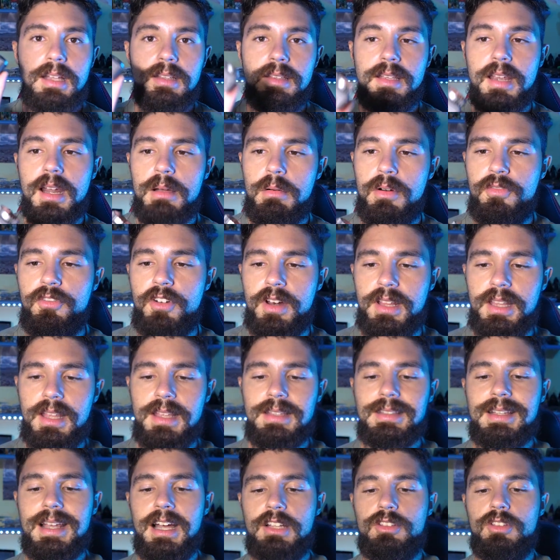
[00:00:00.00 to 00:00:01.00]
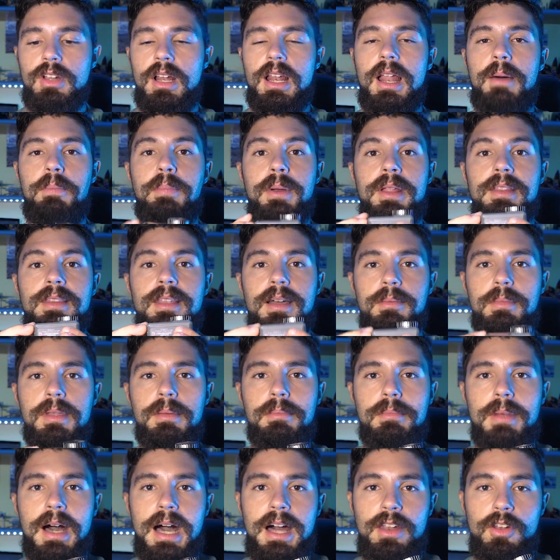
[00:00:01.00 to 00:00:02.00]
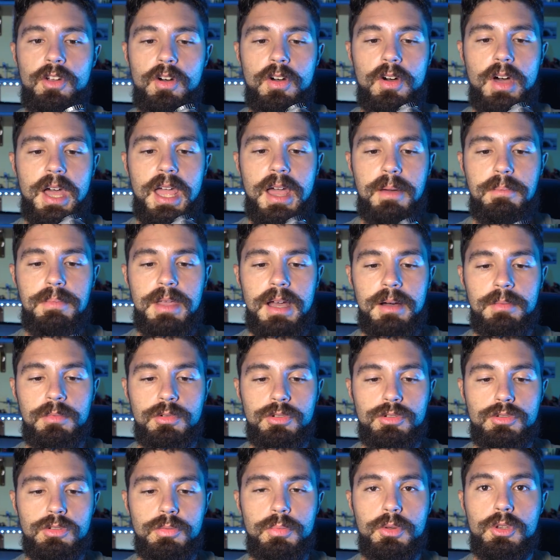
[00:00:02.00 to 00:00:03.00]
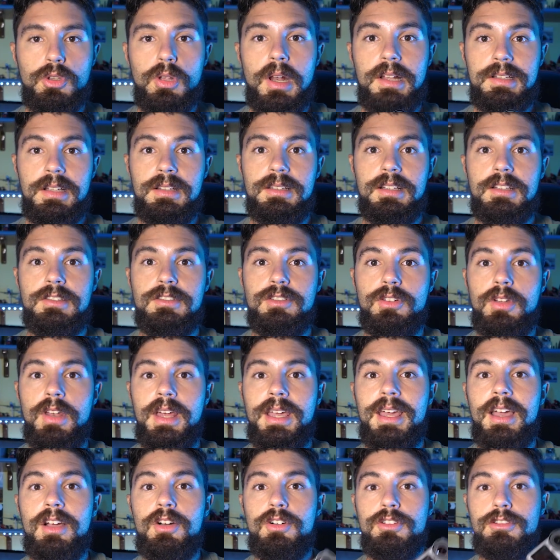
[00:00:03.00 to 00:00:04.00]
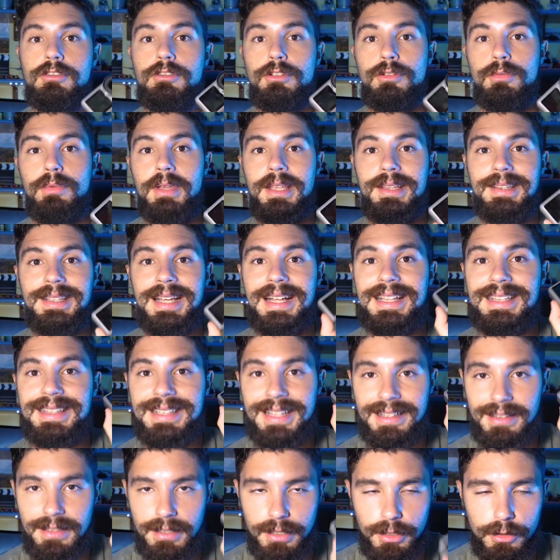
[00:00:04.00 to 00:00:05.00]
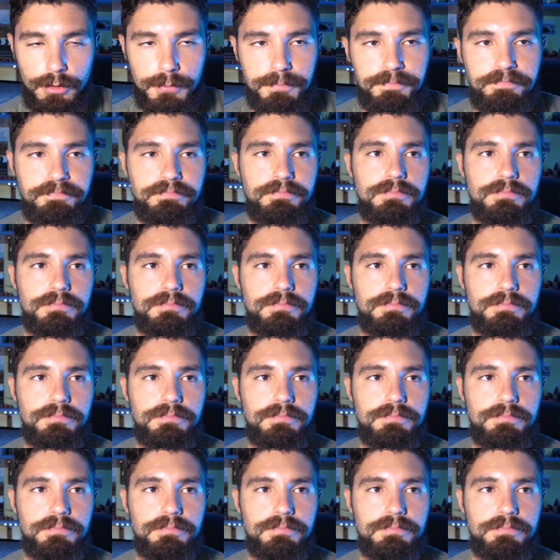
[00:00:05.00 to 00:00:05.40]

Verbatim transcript: Tiriamo fuori dalla scatola, la prendiamo in mano e abbiamo subito la sensazione che è costruita da Dio.